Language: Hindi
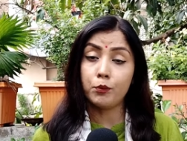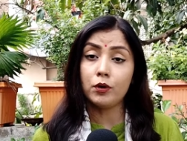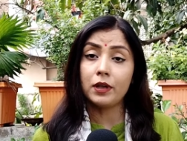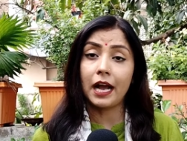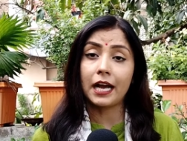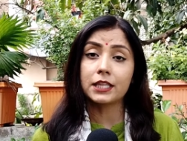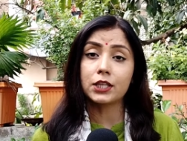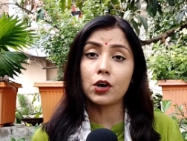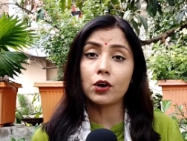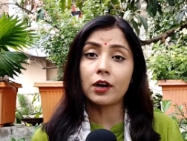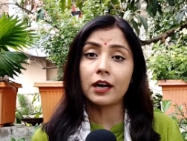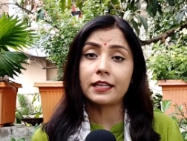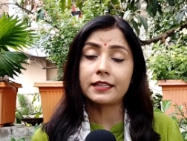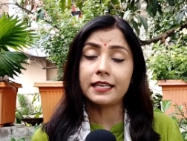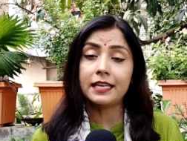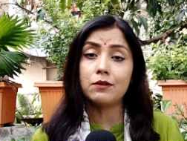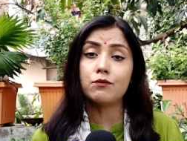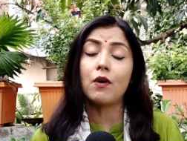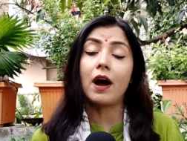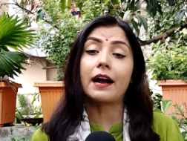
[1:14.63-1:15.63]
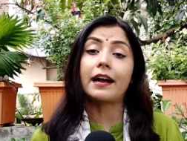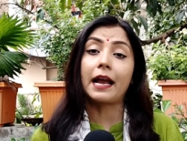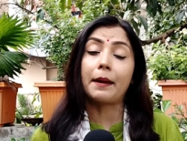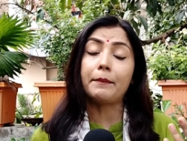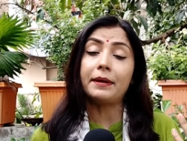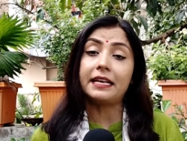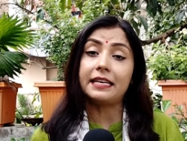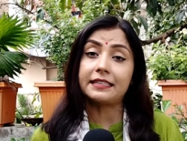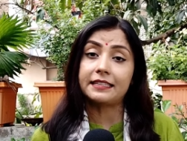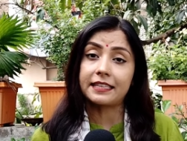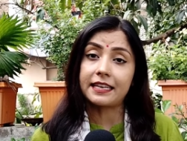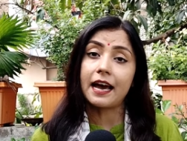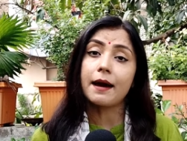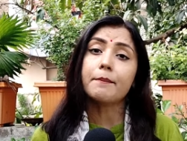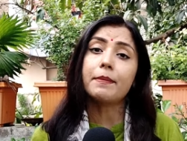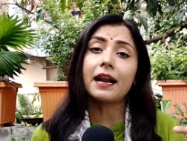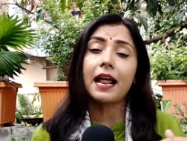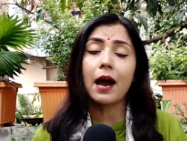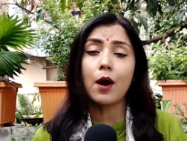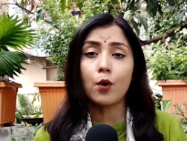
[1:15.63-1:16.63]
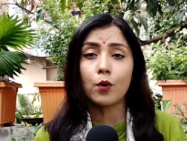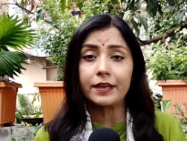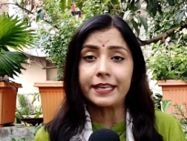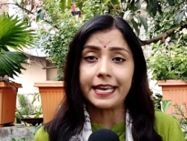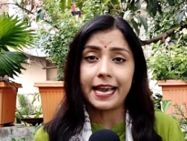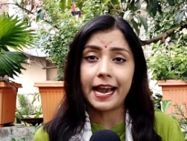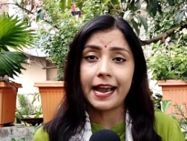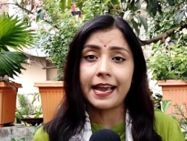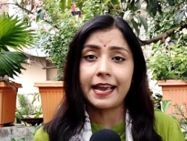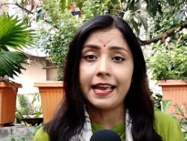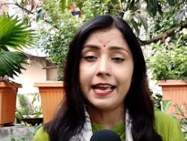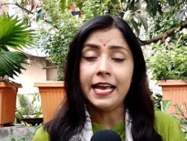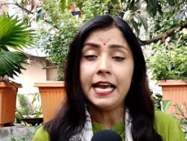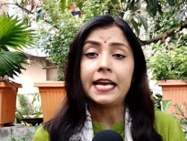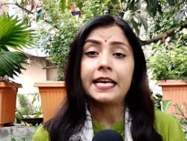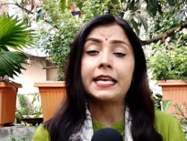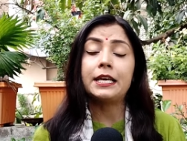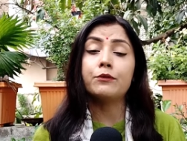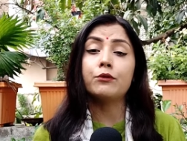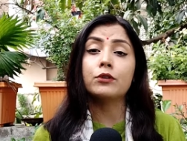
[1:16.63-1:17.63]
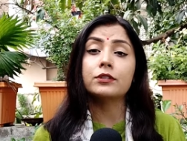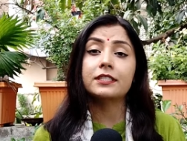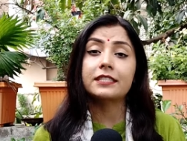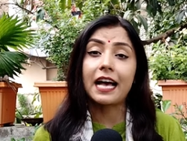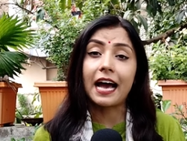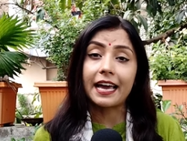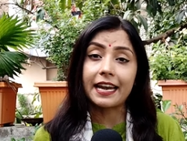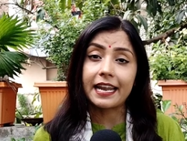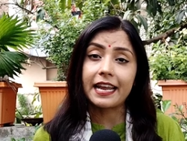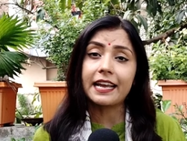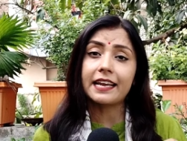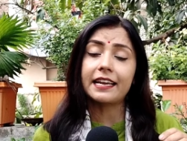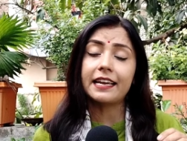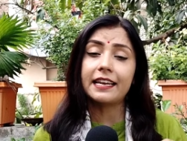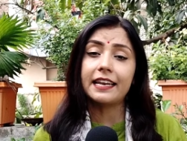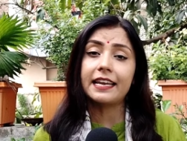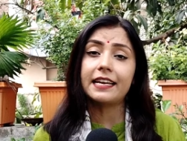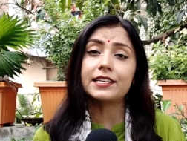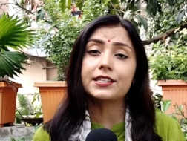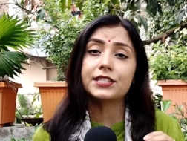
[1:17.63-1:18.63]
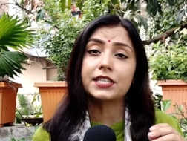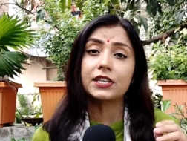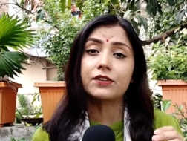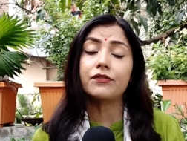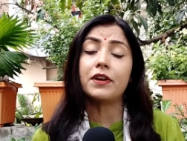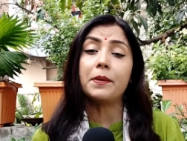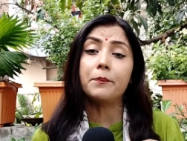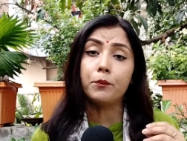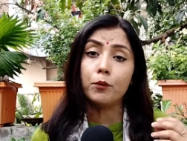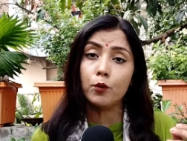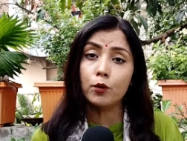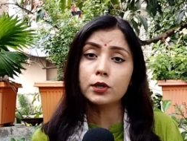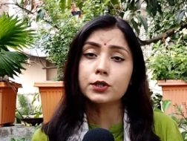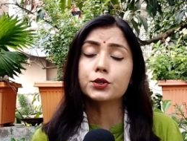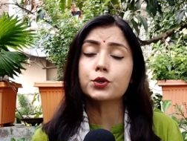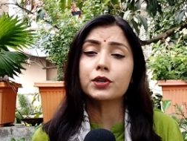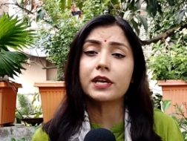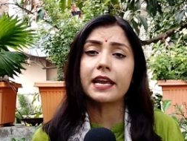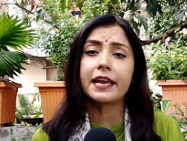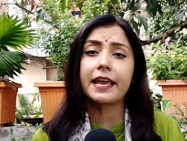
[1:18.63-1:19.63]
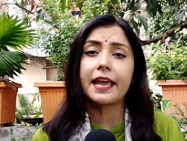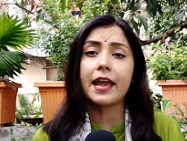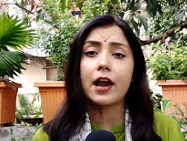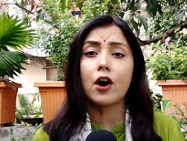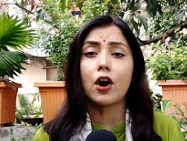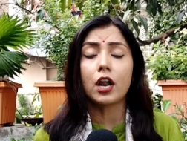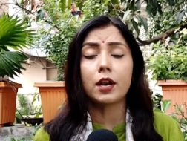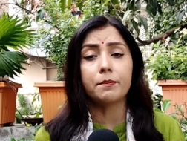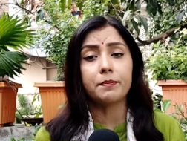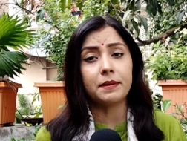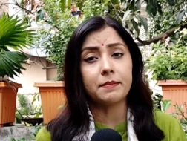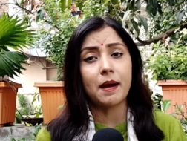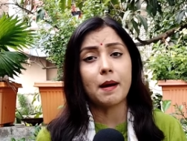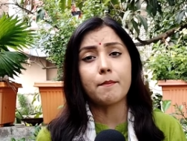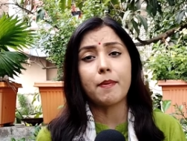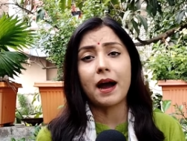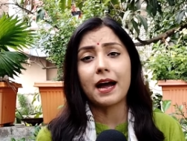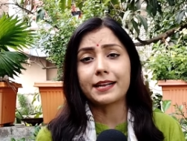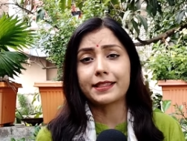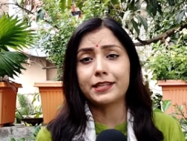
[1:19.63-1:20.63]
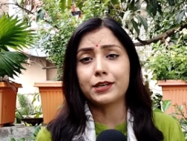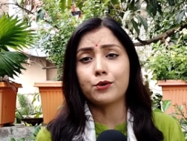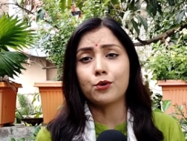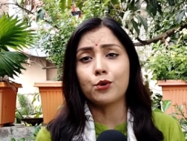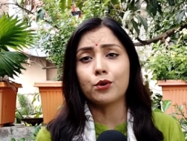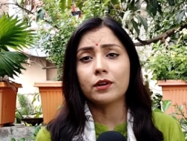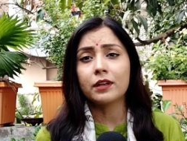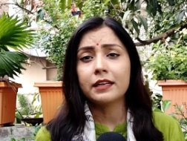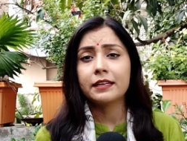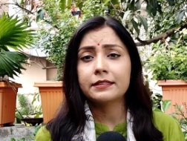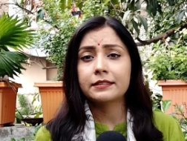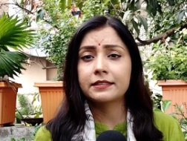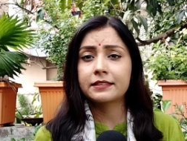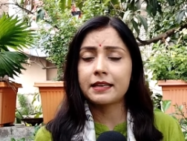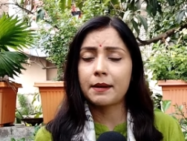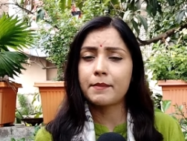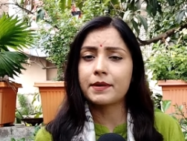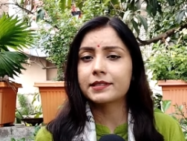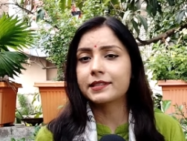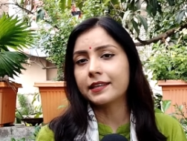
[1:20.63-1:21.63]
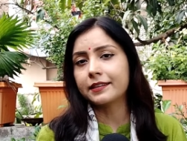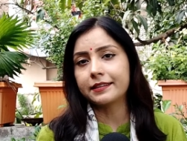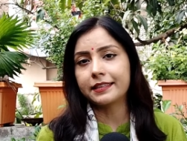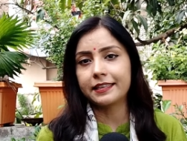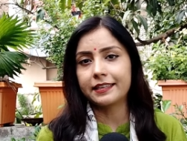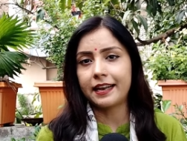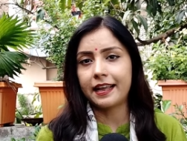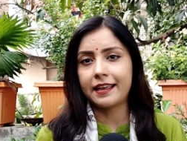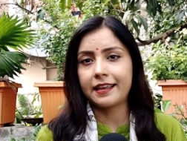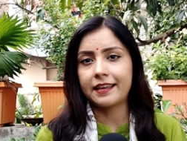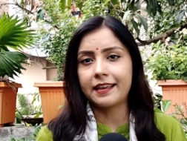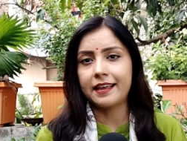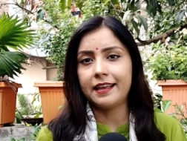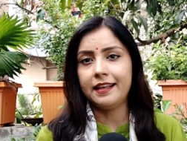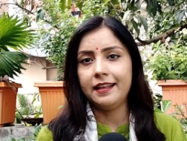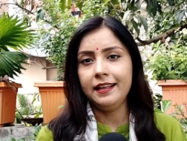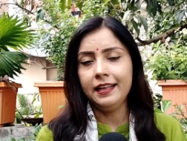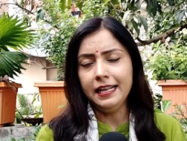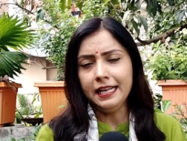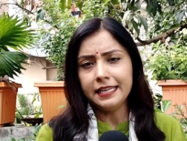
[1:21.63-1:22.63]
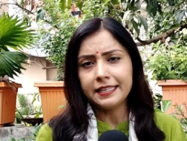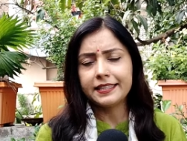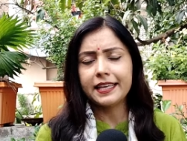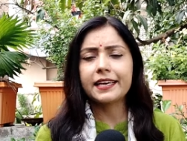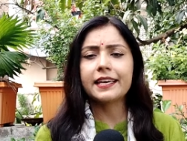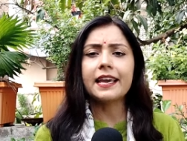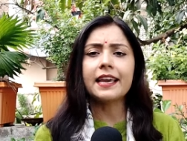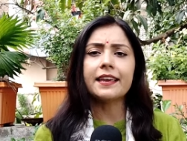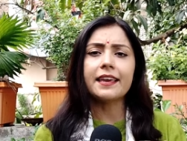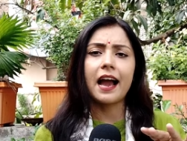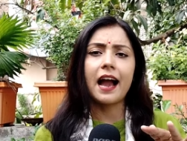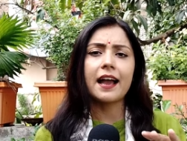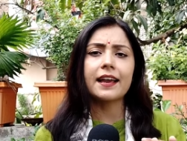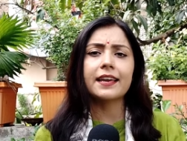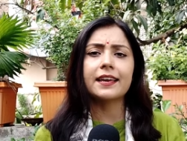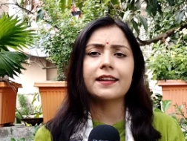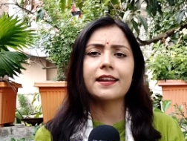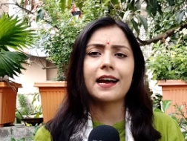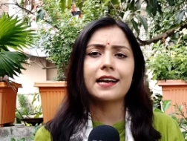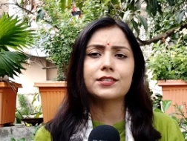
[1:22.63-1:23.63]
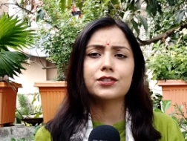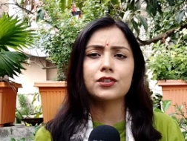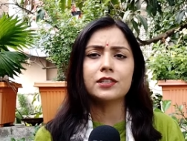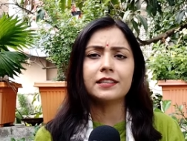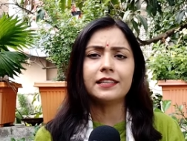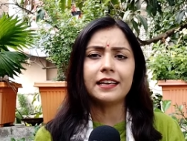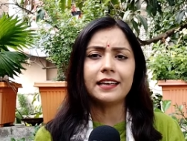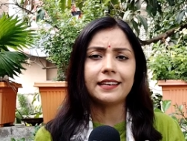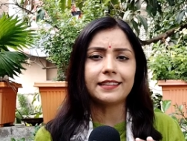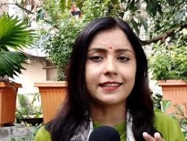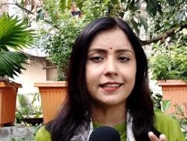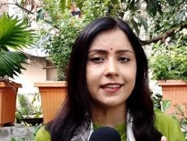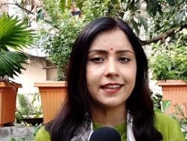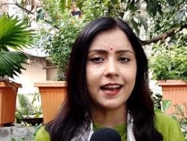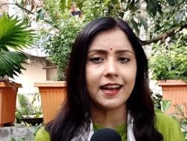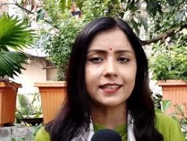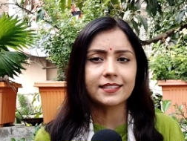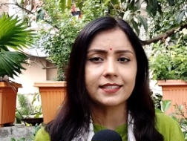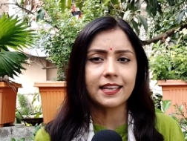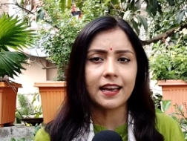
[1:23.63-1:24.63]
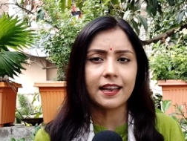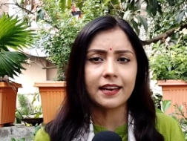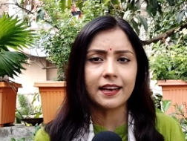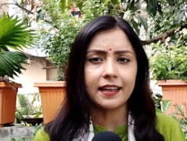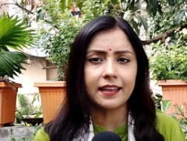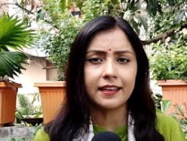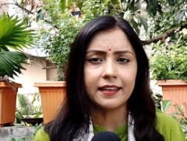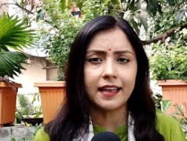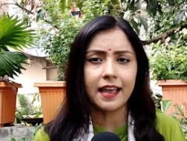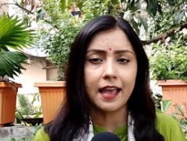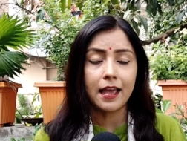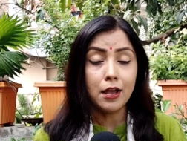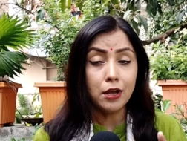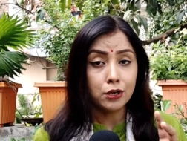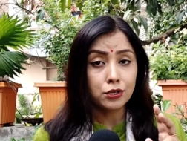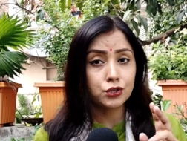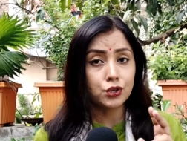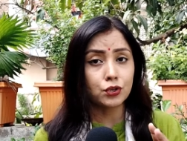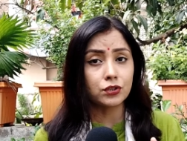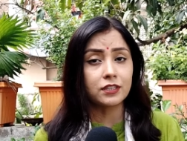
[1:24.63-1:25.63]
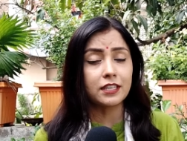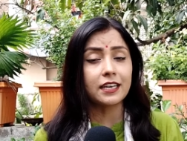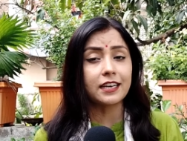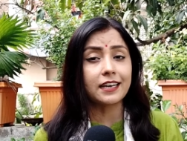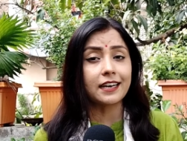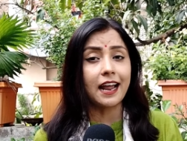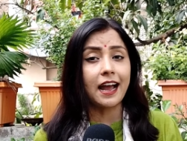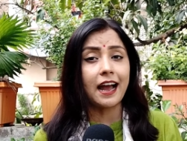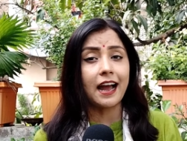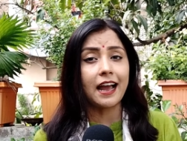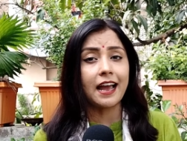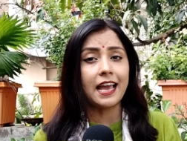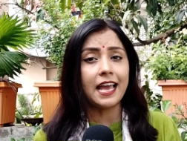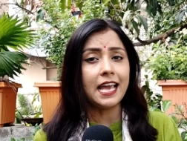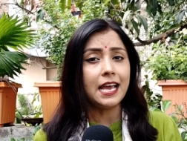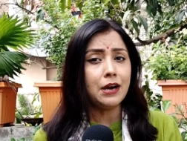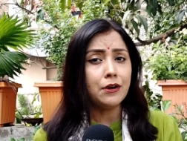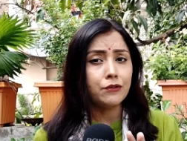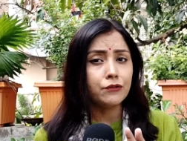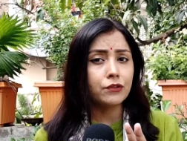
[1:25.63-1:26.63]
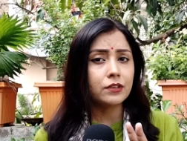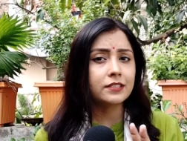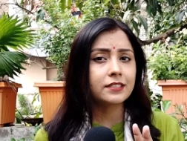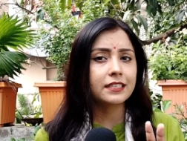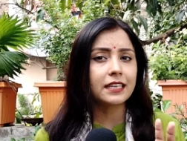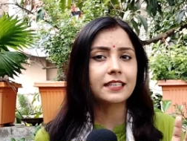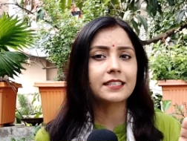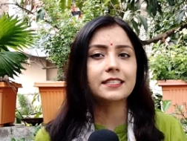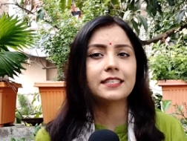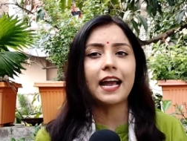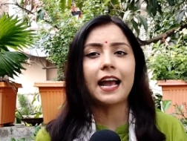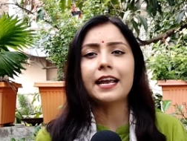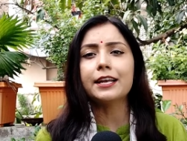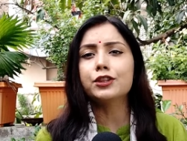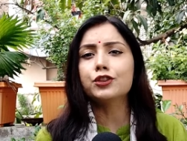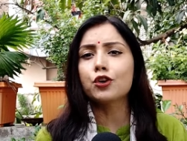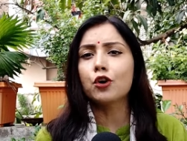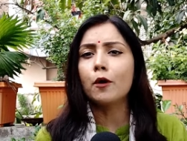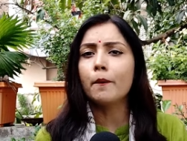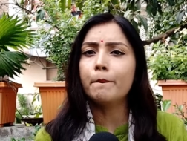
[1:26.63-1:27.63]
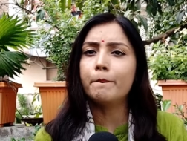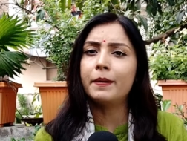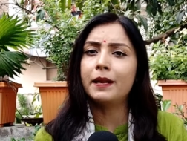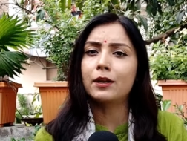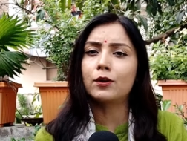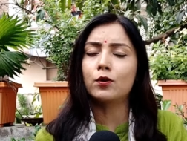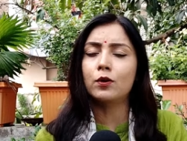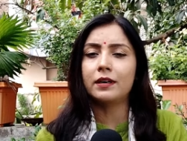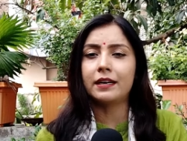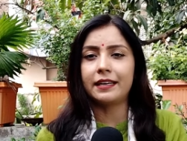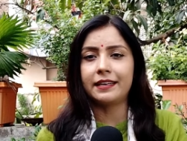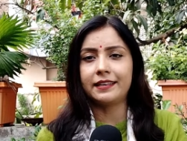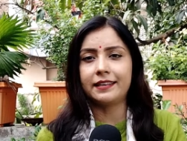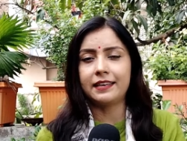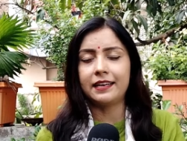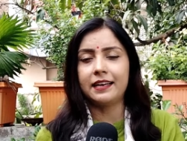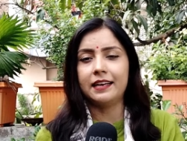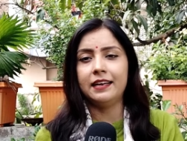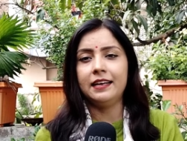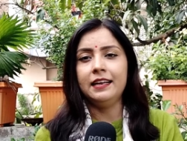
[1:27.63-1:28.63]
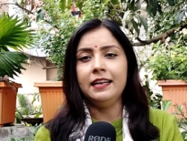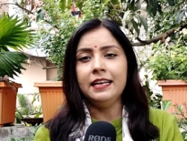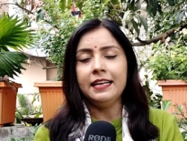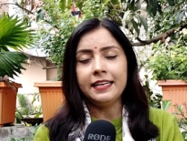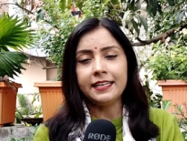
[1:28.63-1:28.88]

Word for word: पप्पू यादव का दिल वाकई में इतना बड़ा हो गया है कि वो सारे गिले शिकवे भूल चुके हैं और बीमा भारती को समर्थन दे रहे हैं देखिए यहाँ की राजनीति इतनी आसान नहीं है जो दिख रहा है वो सच्चाई तो बिल्कुल नहीं है